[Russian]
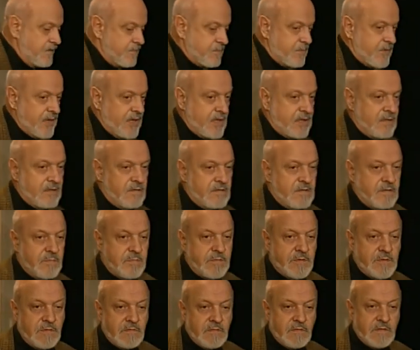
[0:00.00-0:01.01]
спрятался,
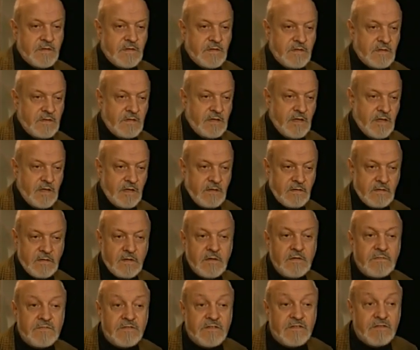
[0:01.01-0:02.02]
потому что стесняется.
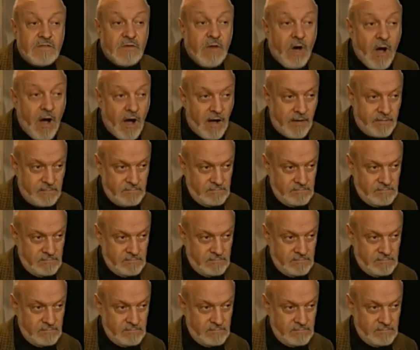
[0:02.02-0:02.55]
И все.